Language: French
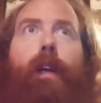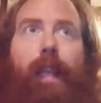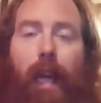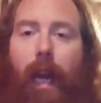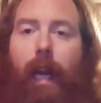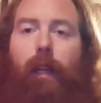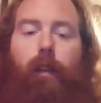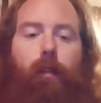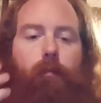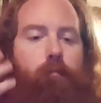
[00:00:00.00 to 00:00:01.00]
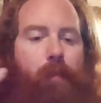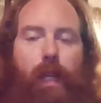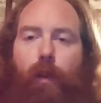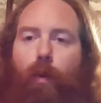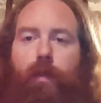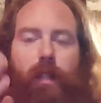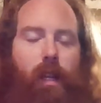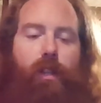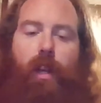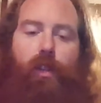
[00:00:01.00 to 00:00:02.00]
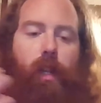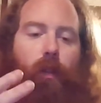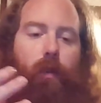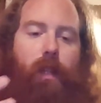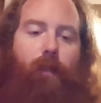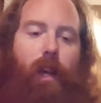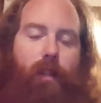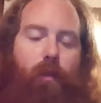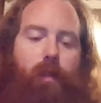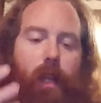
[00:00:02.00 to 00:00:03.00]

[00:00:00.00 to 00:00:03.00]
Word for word: grec bio sans agent de conservation.